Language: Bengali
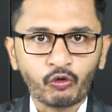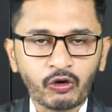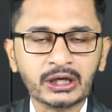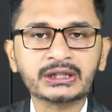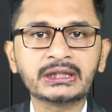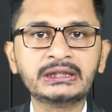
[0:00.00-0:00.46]

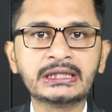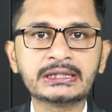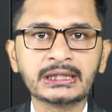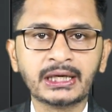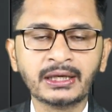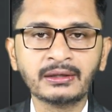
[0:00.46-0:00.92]
ওয়াদা
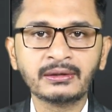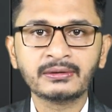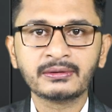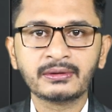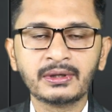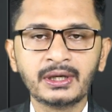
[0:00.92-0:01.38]
দিয়েছিলেন
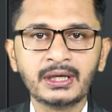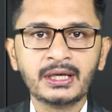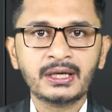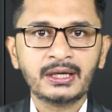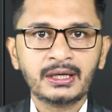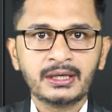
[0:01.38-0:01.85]

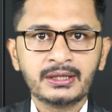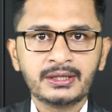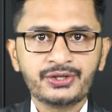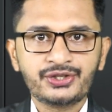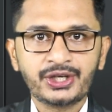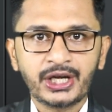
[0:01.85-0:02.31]

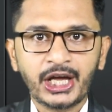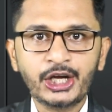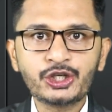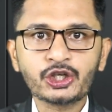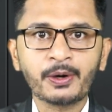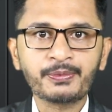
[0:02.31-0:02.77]
যে
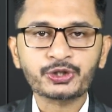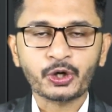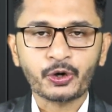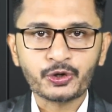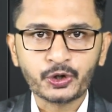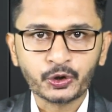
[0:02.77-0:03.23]
এইসব
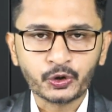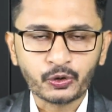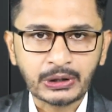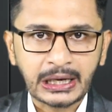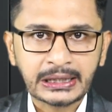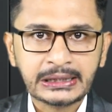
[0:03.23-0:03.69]

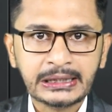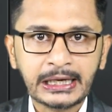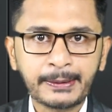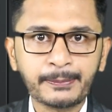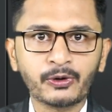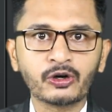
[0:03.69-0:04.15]
ষড়যন্ত্রকারী
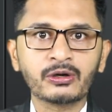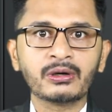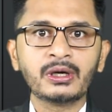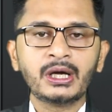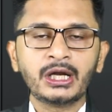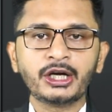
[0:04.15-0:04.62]
এবং
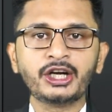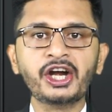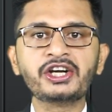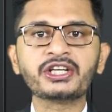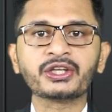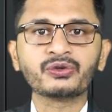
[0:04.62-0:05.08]

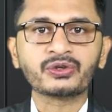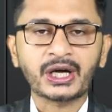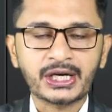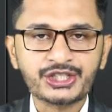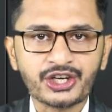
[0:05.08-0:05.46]
নির্যাতনকারী